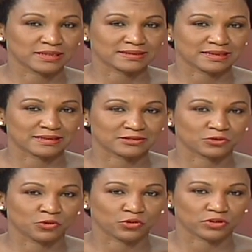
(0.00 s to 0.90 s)
de las altas
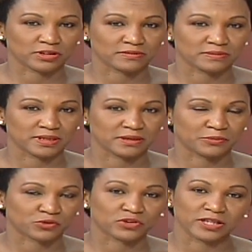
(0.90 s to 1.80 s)
cortes, viene el
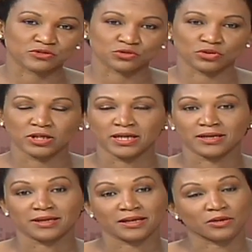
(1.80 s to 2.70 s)
proceso,
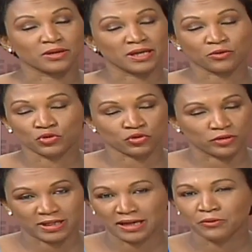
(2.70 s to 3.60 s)
quién, quién
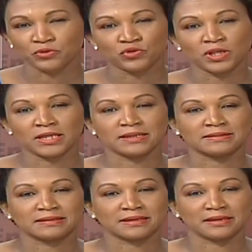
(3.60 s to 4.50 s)
controla la
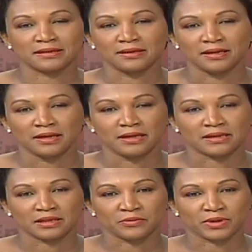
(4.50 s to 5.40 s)
justicia,
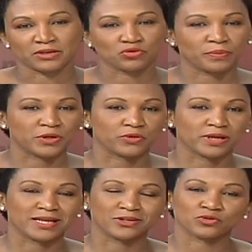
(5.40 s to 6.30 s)
el Tribunal Superior
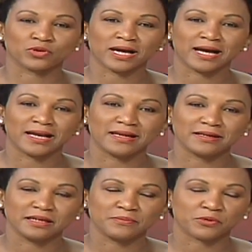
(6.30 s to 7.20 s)

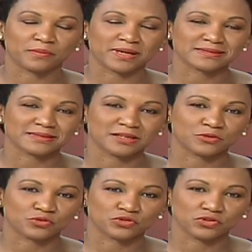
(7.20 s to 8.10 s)
Electoral, y por más que
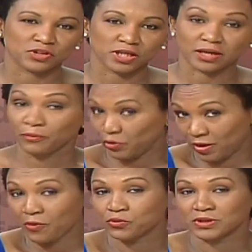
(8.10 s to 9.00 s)
nos digan, bueno,
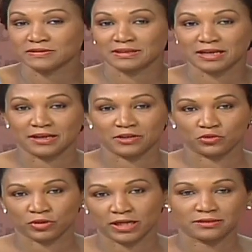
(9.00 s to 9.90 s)
la Junta Central
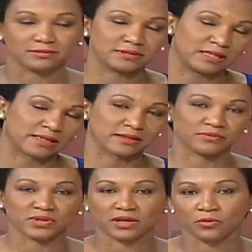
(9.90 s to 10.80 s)
Electoral, si la
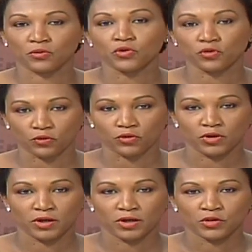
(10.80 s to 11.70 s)
ratifican o no,
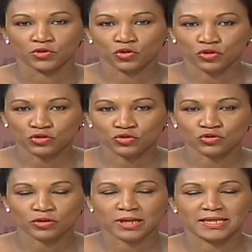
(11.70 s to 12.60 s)
todos
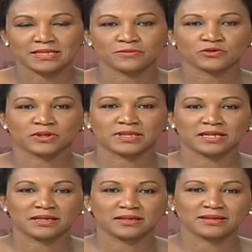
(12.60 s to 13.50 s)
estos organismos que
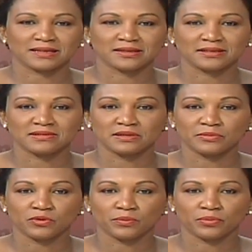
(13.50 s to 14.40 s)
tienen
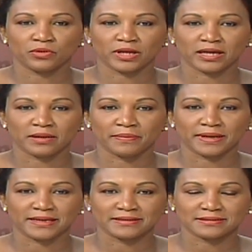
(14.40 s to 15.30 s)
tantísimo poder en el
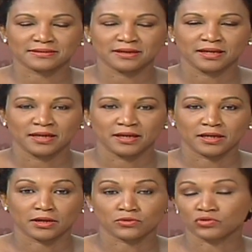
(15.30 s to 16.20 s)
país,
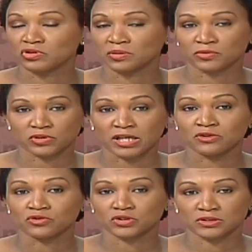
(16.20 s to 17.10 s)
y que en los últimos
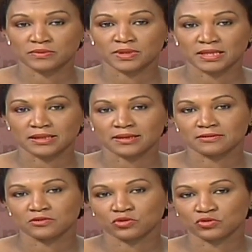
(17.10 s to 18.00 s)
años es evidente que
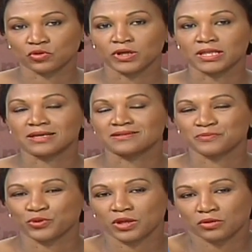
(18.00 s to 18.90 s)
han sido escogidas
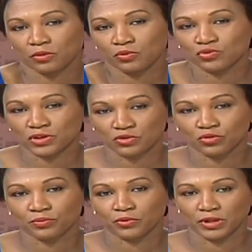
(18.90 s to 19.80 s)
respondiendo a un
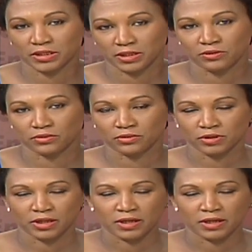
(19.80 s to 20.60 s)
sector político.